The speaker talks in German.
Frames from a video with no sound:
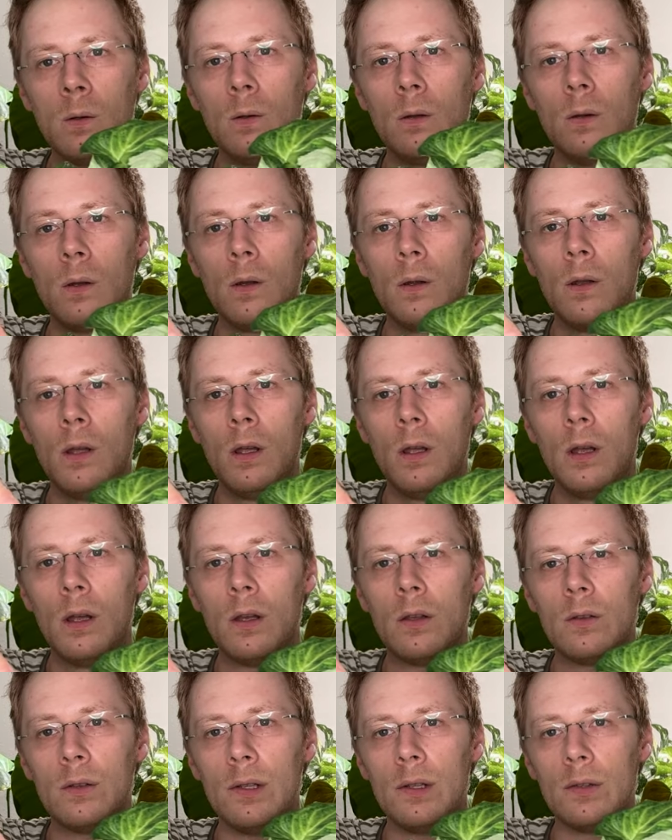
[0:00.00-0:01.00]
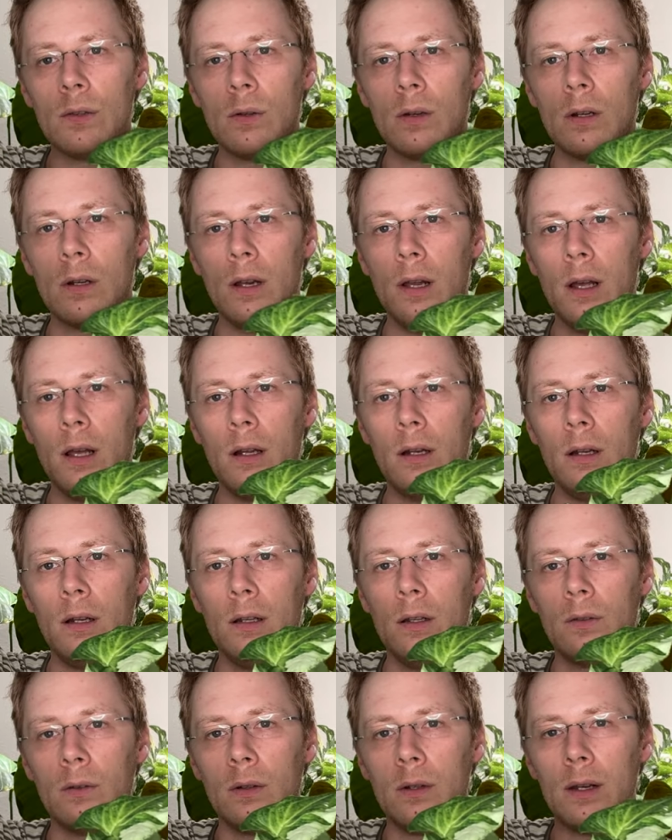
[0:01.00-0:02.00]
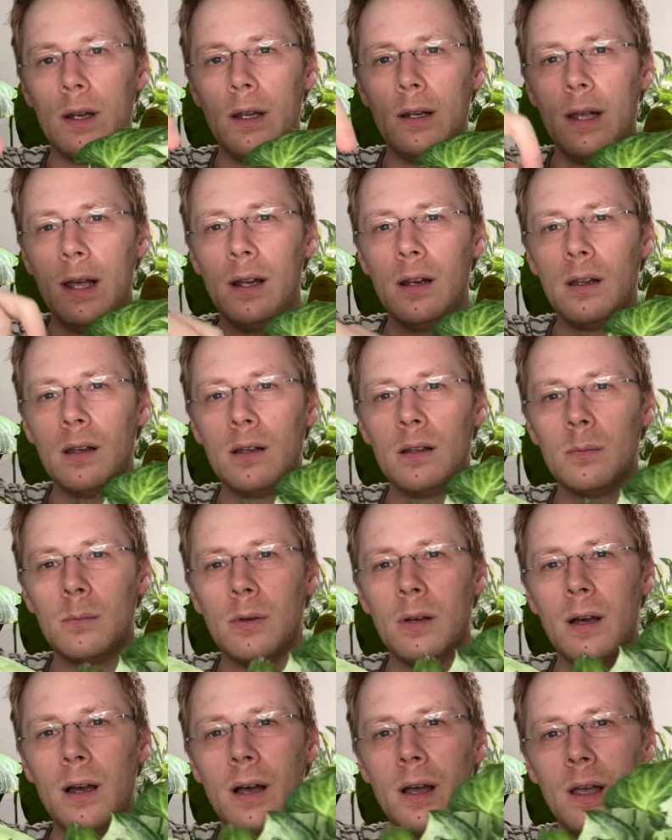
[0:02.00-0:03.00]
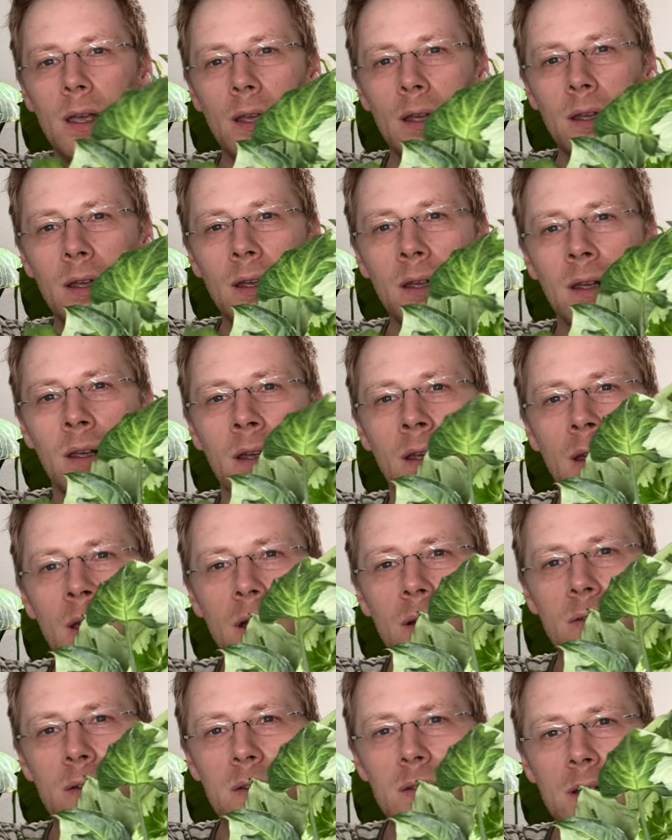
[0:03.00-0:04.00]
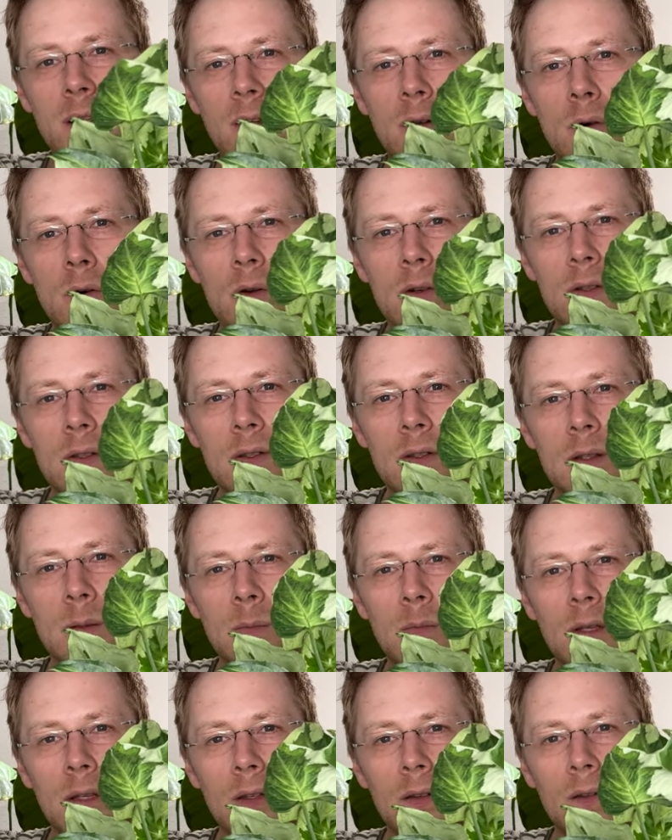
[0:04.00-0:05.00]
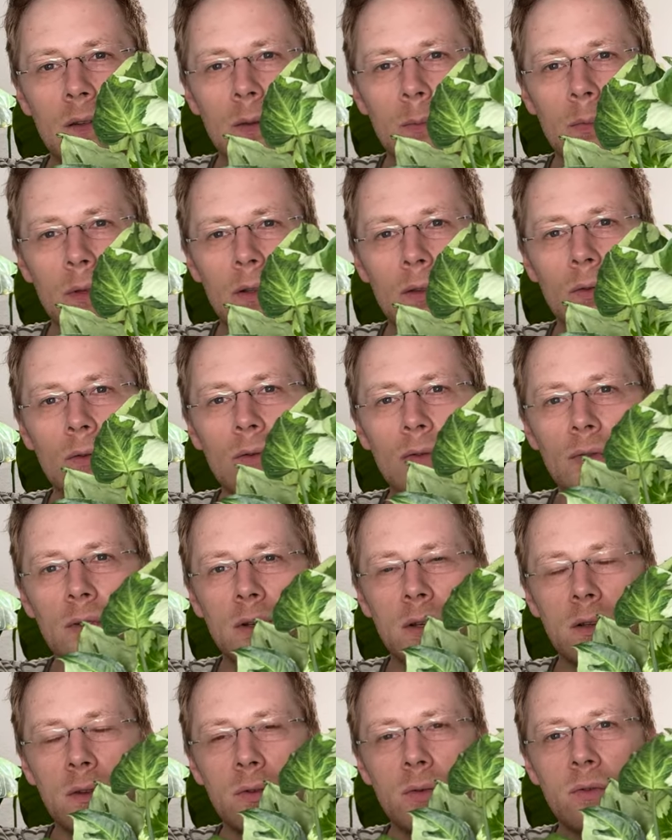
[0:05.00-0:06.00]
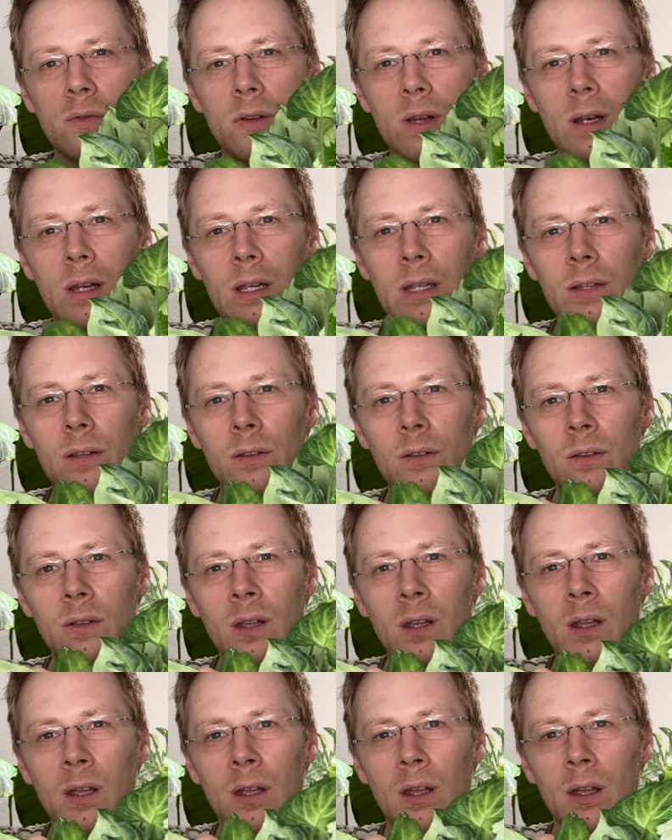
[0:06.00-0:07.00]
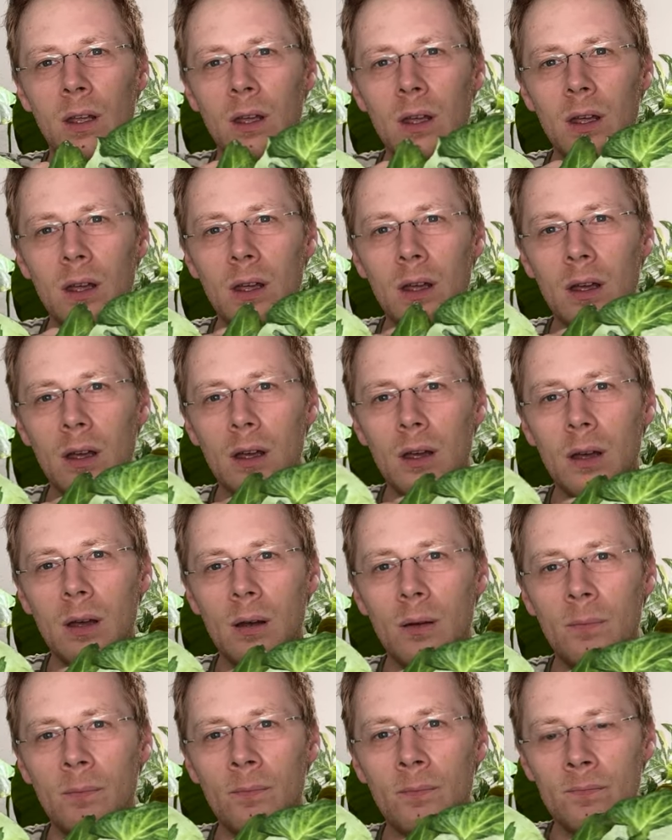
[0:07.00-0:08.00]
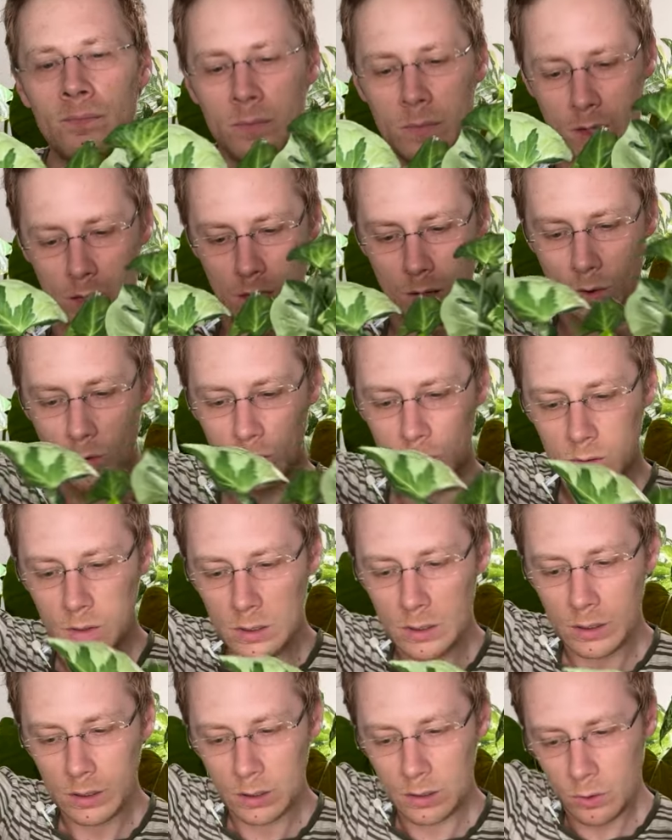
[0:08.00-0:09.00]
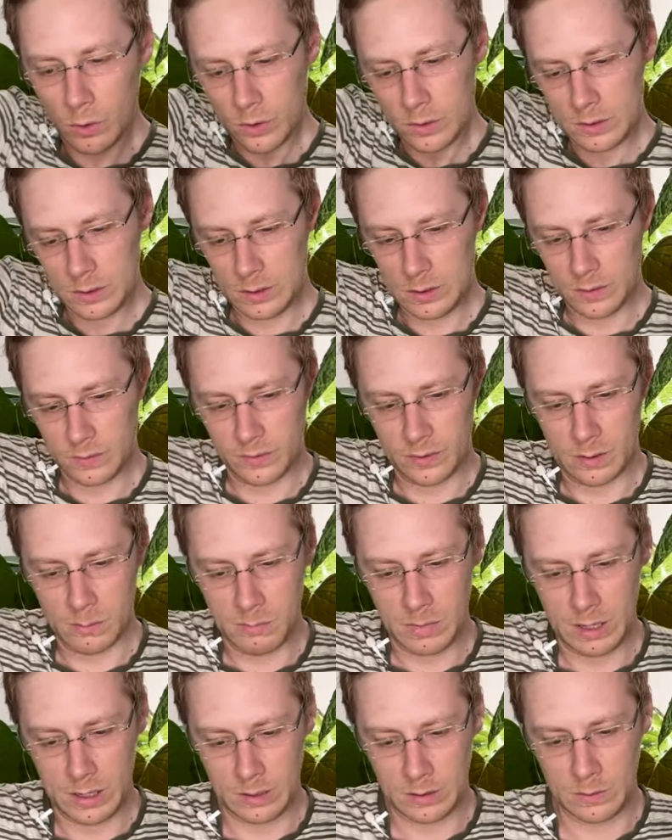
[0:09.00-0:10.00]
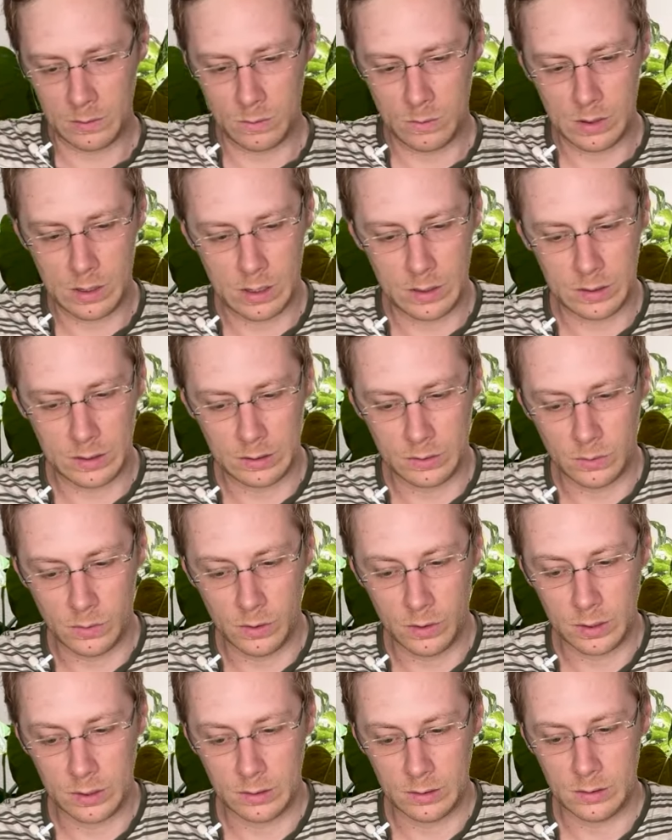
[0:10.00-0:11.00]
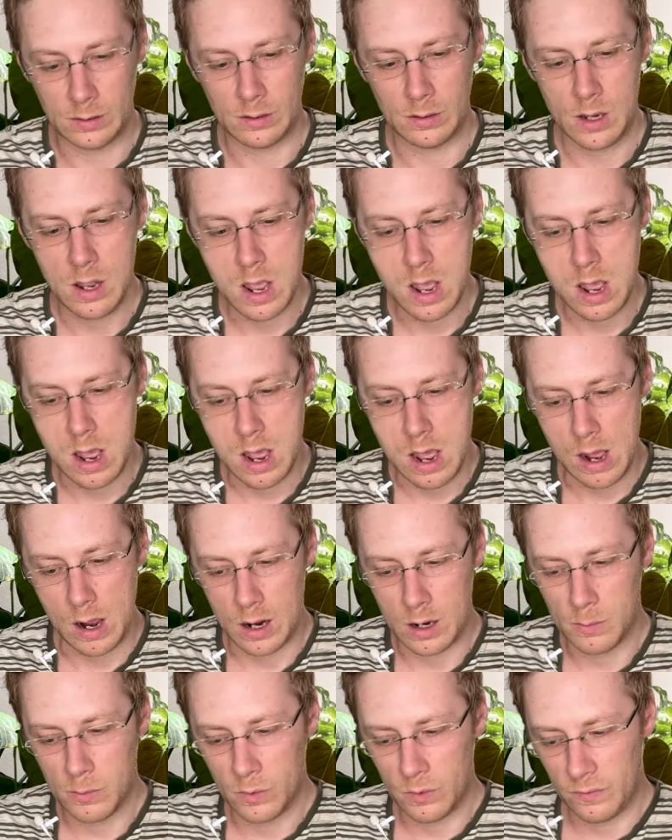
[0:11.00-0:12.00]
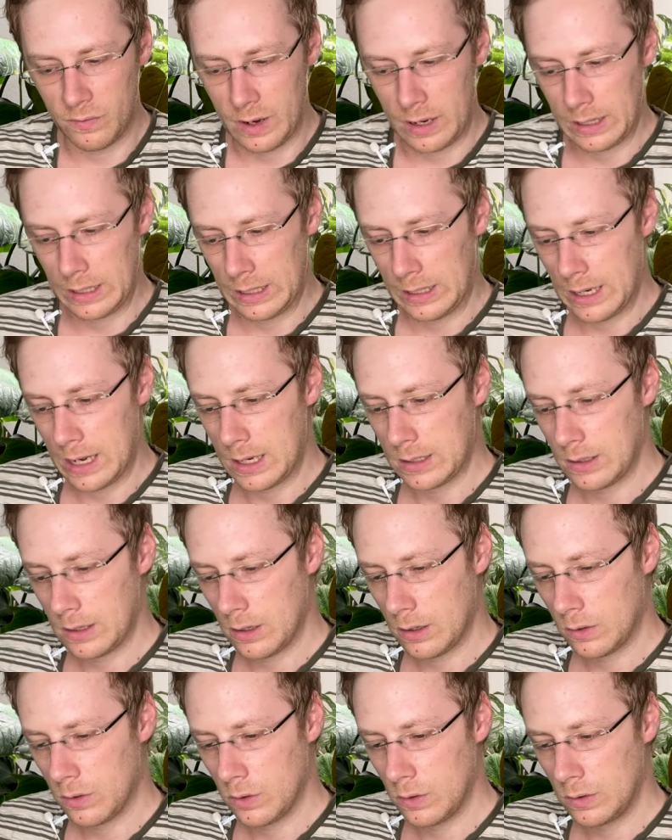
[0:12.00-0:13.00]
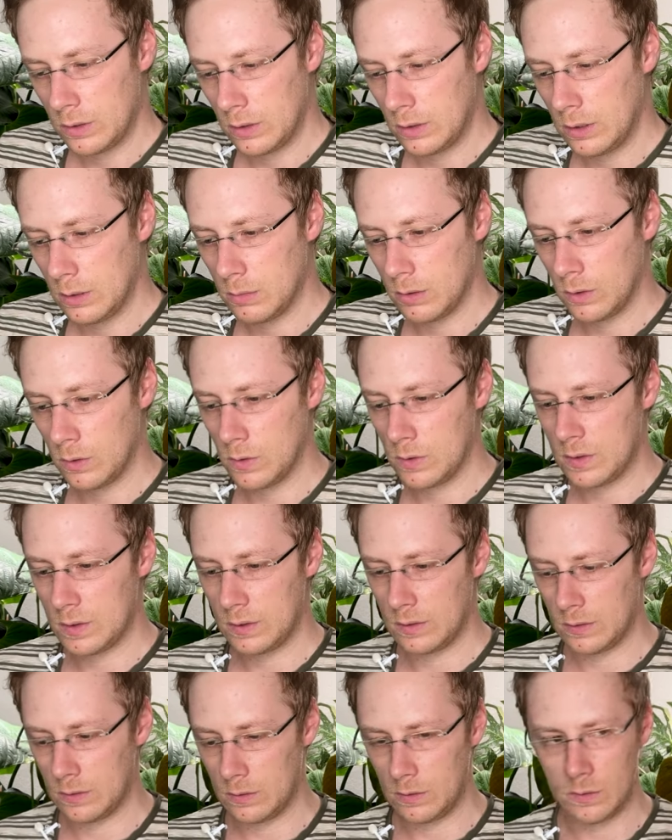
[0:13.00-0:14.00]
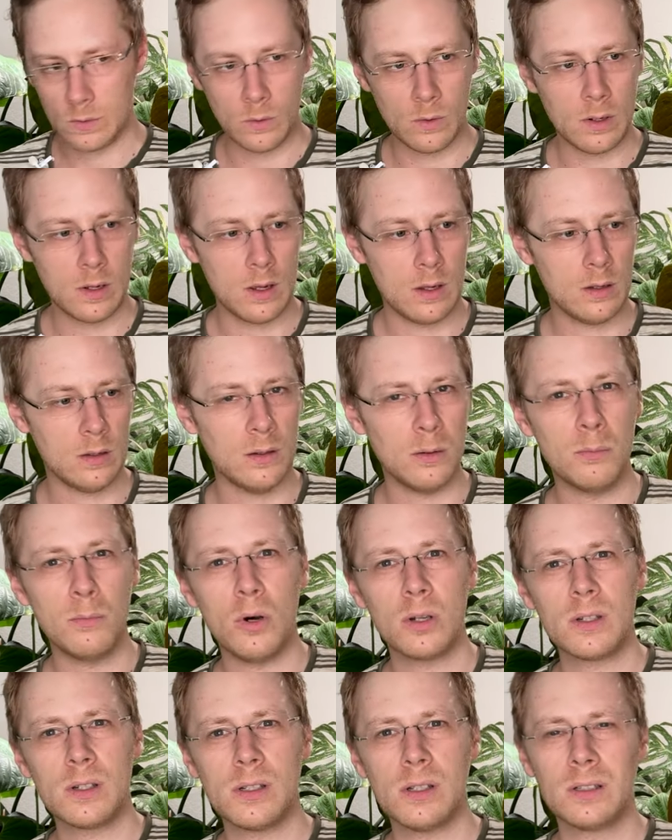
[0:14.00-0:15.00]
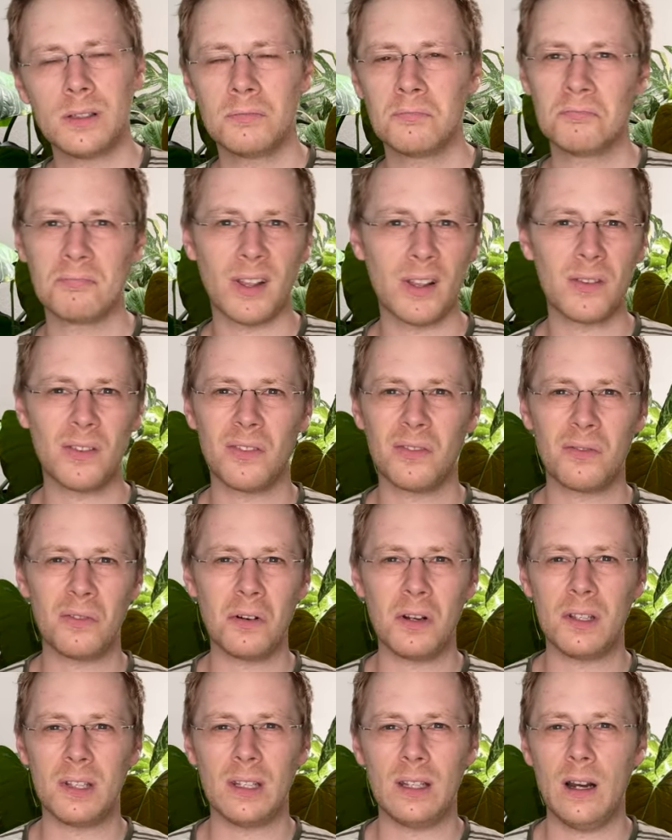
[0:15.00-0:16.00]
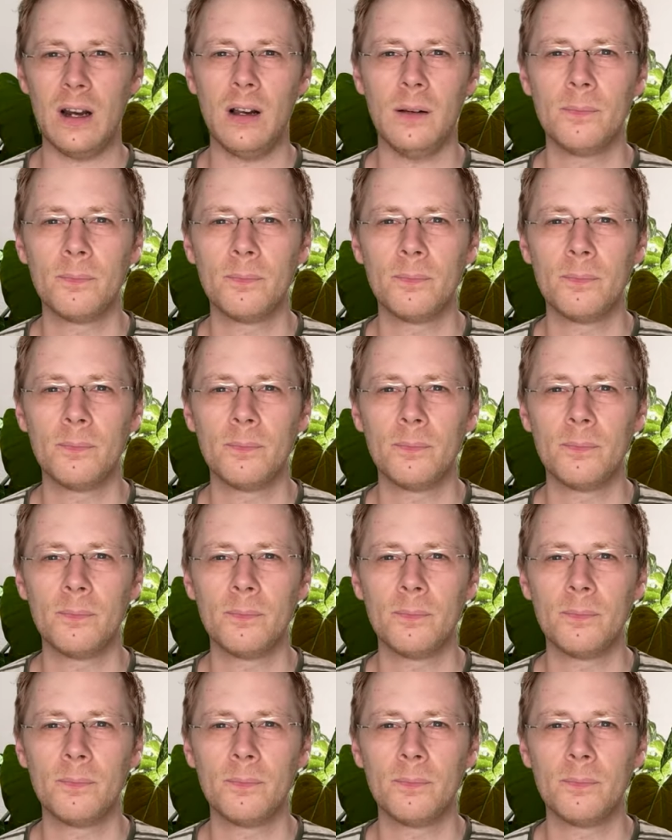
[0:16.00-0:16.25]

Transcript: Ne? Also hier so einen kleinen, hier so einen kleinen helleren Bereich, was halt auch ziemlich, ziemlich zuf äh, zufällig ist. Ähm, genau, die könntet ihr vermehren oder natürlich eine Albo Variegata könntet ihr benutzen oder eine Mottled, das ist völlig egal.